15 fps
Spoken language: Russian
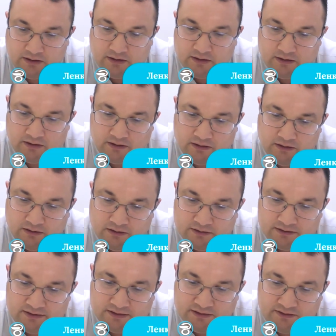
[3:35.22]

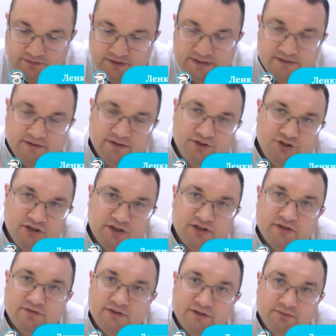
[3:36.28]
А, соответственно,
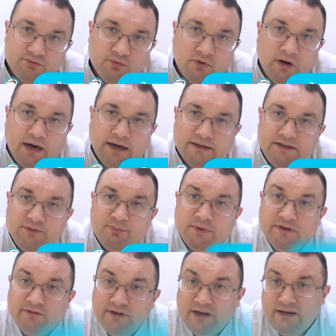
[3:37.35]
чаще всего они
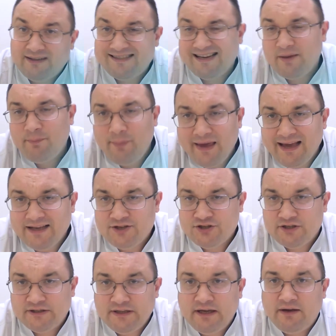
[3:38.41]
появляются, опять
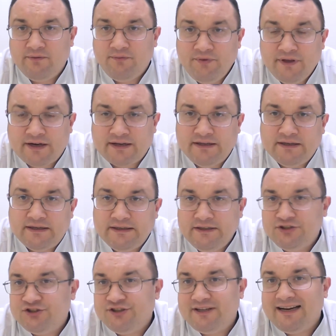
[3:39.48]
же, на верхних и
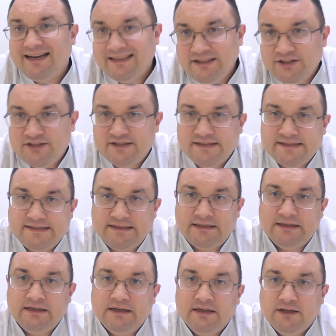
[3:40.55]
нижних конечностях,
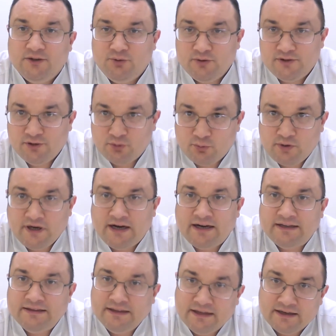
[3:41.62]
то есть на
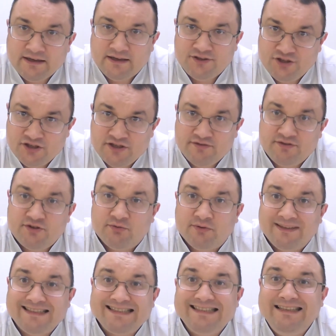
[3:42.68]
руках и на ногах, чаще всего
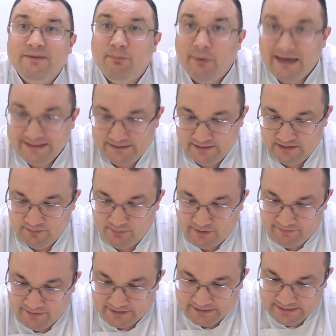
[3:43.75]
на сгибательной
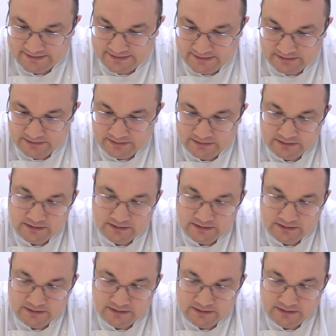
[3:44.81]
поверхности.